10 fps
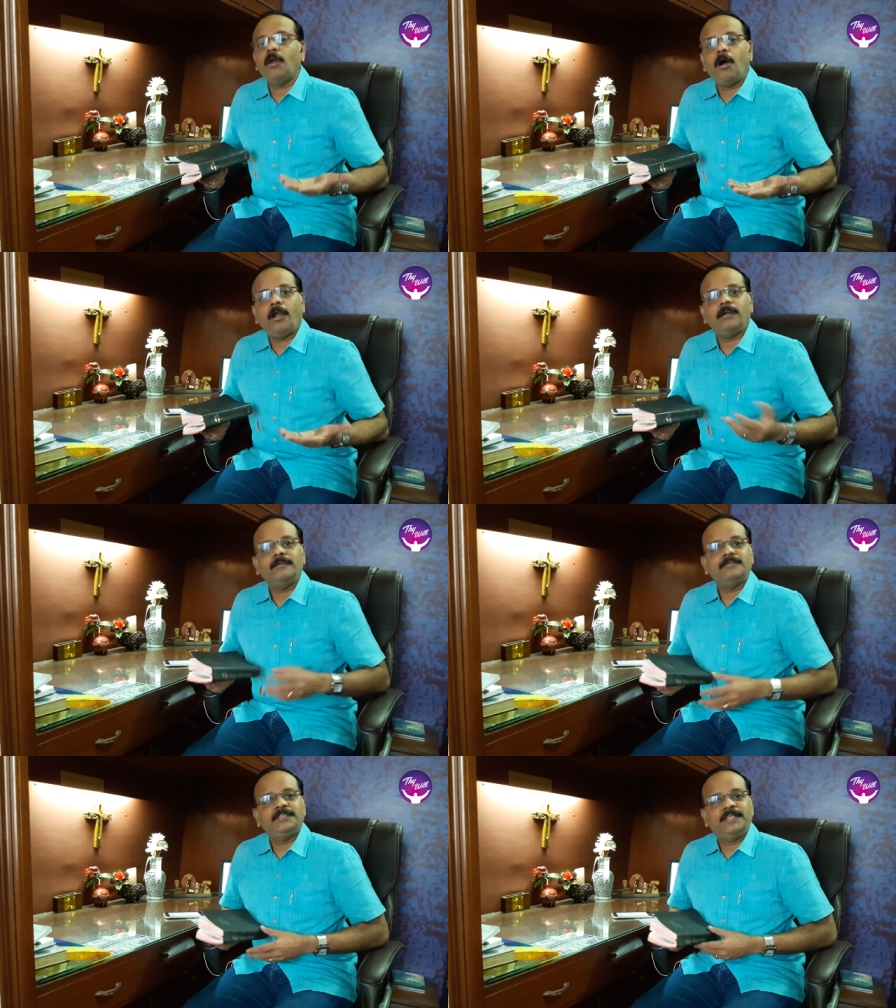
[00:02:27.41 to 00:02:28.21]
லார்ட்
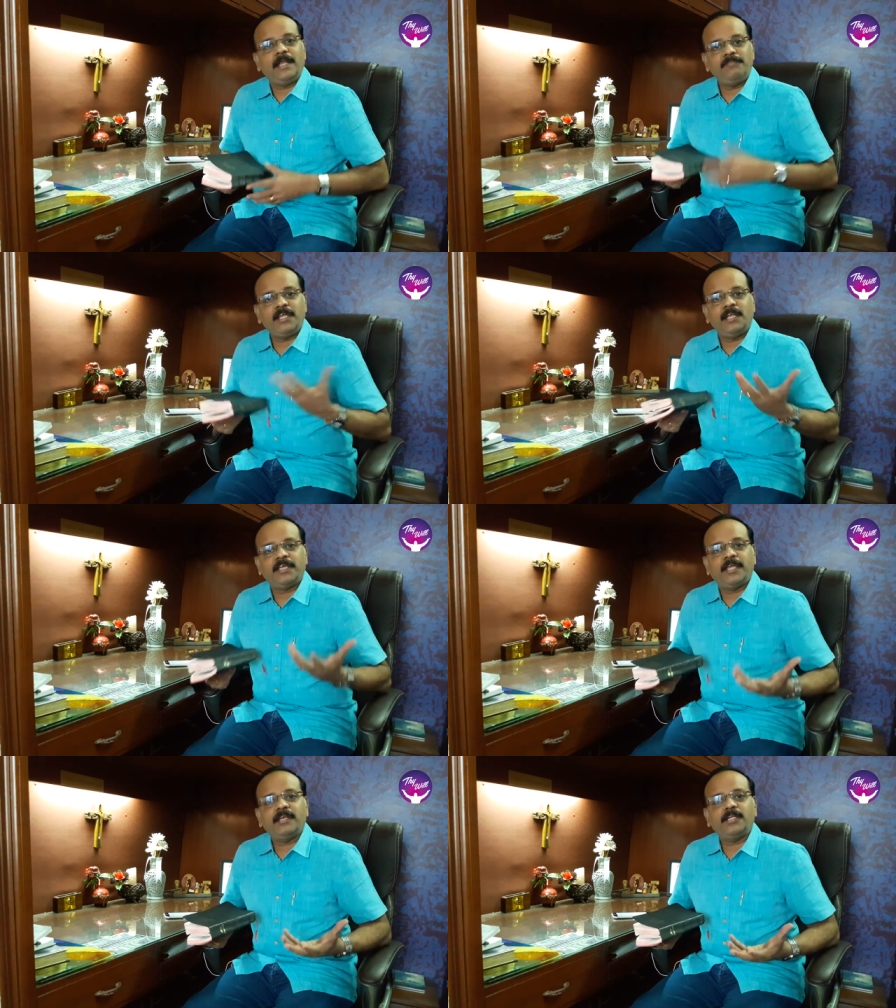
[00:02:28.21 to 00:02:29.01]
கேள்விகளை
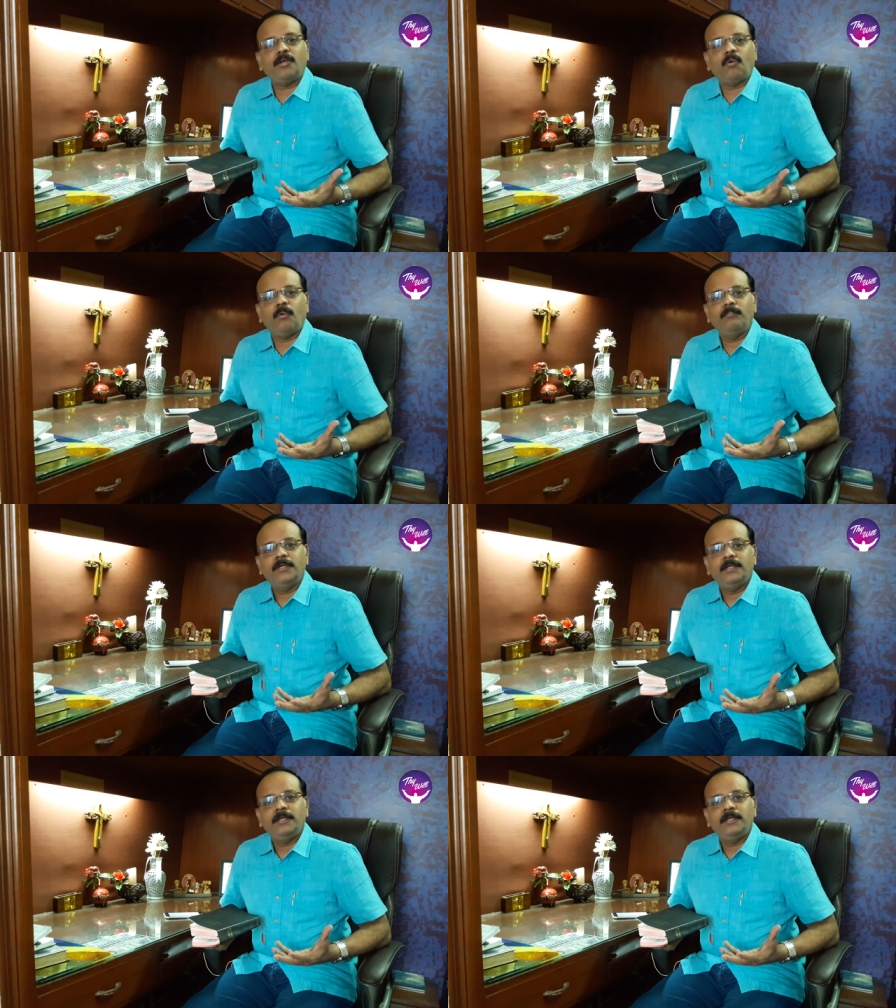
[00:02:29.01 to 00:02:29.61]
கேட்கின்றோம்